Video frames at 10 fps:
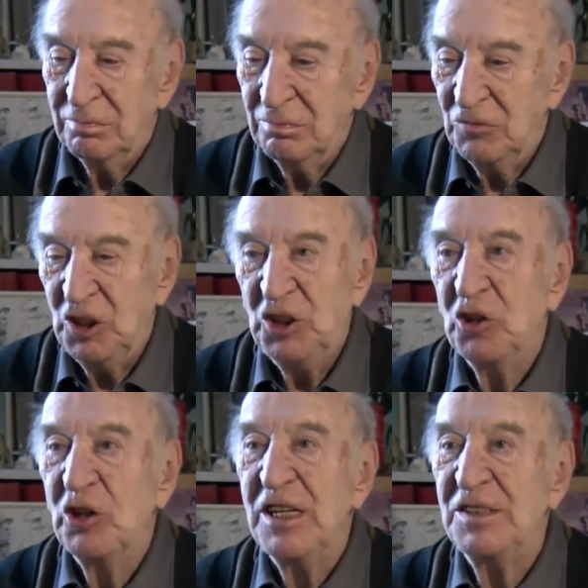
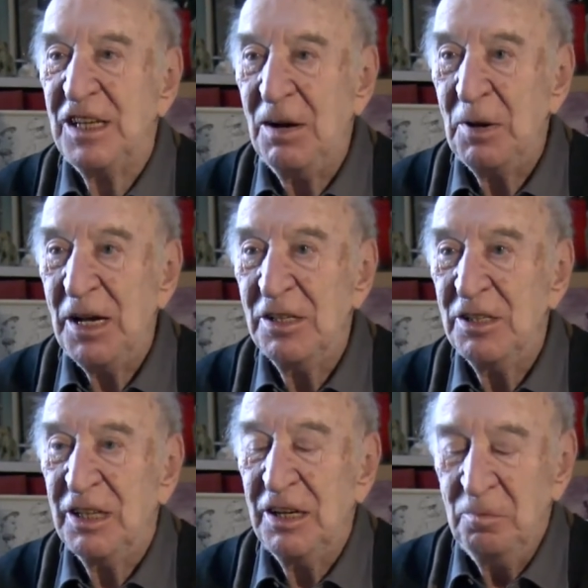
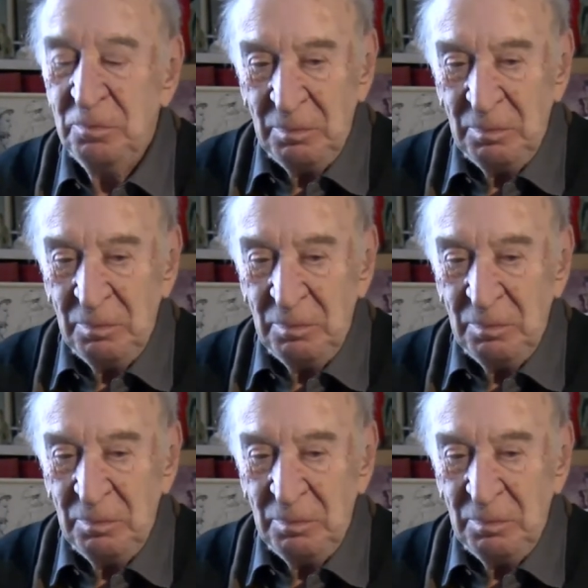gigionescamente,